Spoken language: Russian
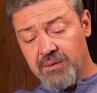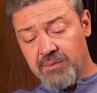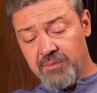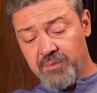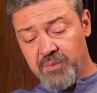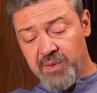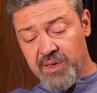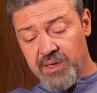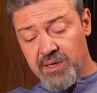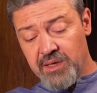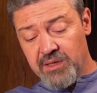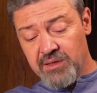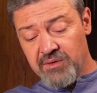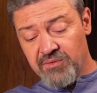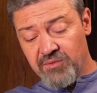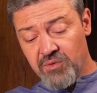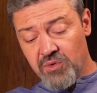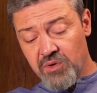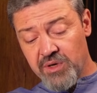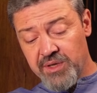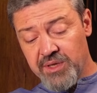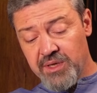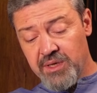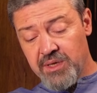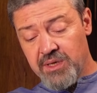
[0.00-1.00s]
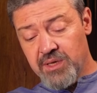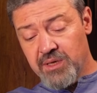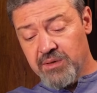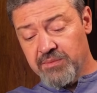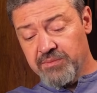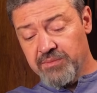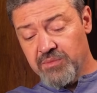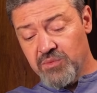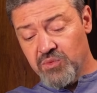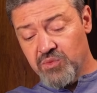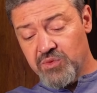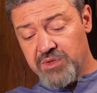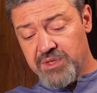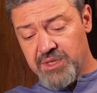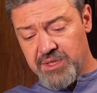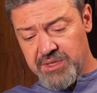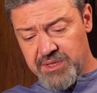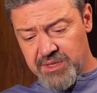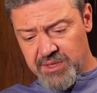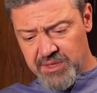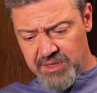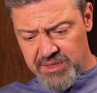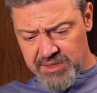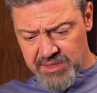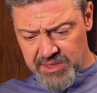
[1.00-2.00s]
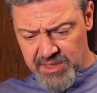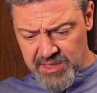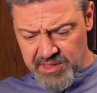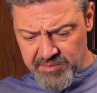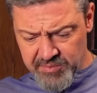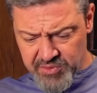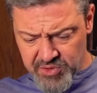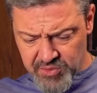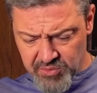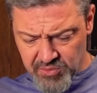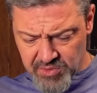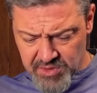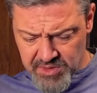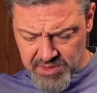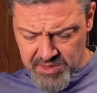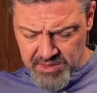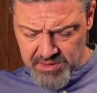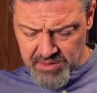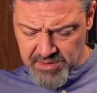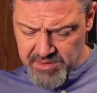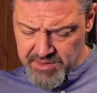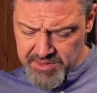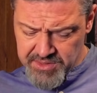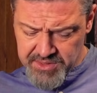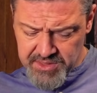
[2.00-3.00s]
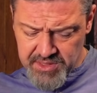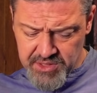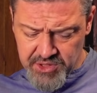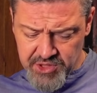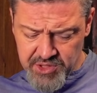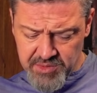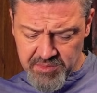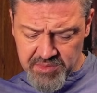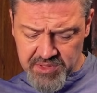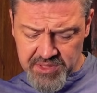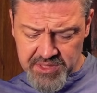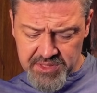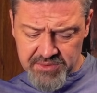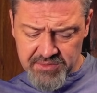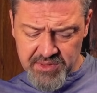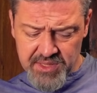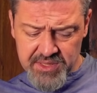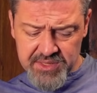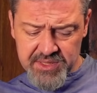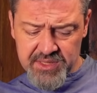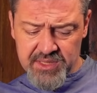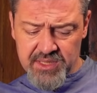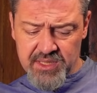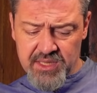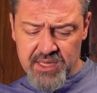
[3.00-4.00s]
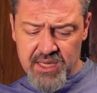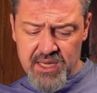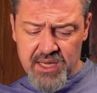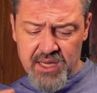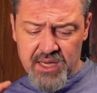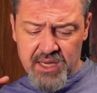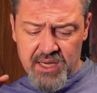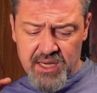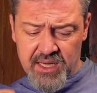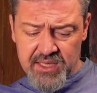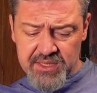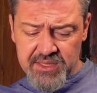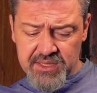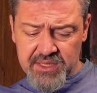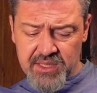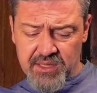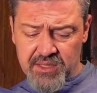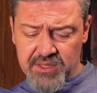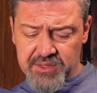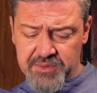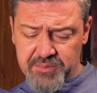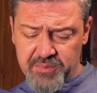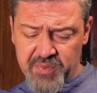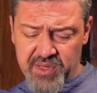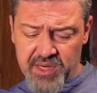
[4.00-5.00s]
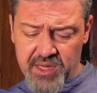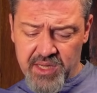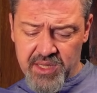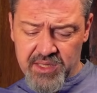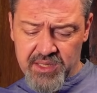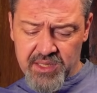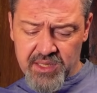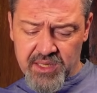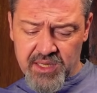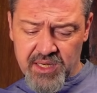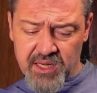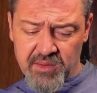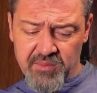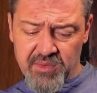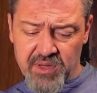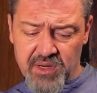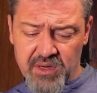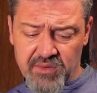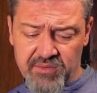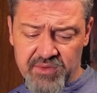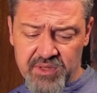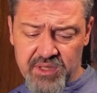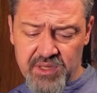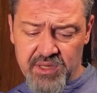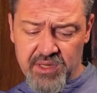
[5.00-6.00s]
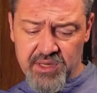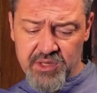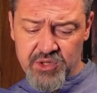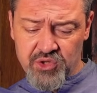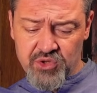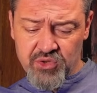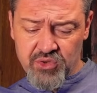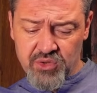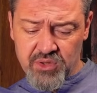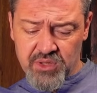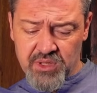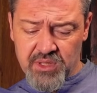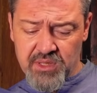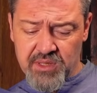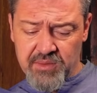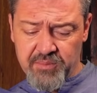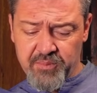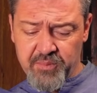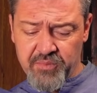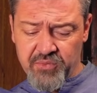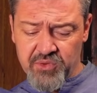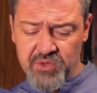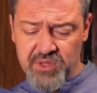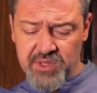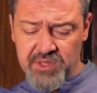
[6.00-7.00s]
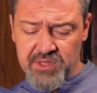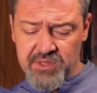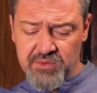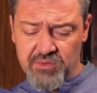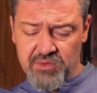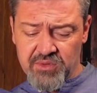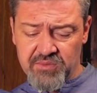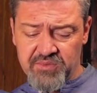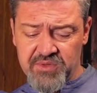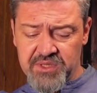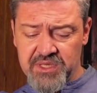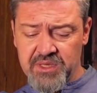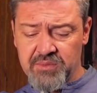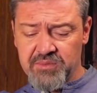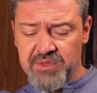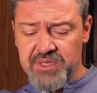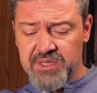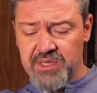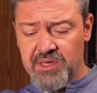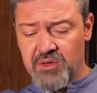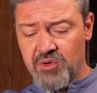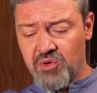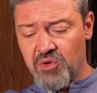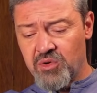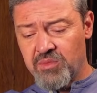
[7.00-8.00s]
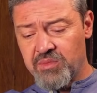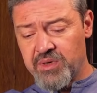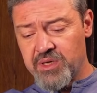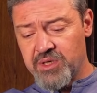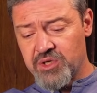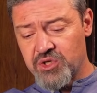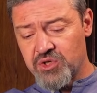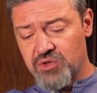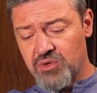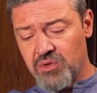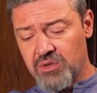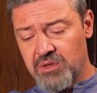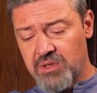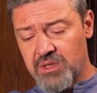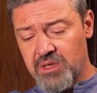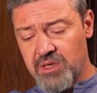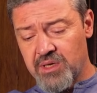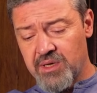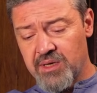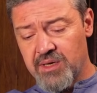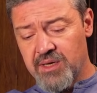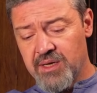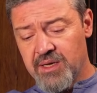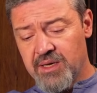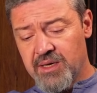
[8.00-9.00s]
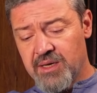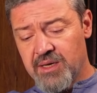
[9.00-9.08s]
Были дворники, ну, здесь их не стали почему-то делать, не знаю, с чем это связано. Осталась передняя хромированная решетка, вот эти вот всем знакомые желтые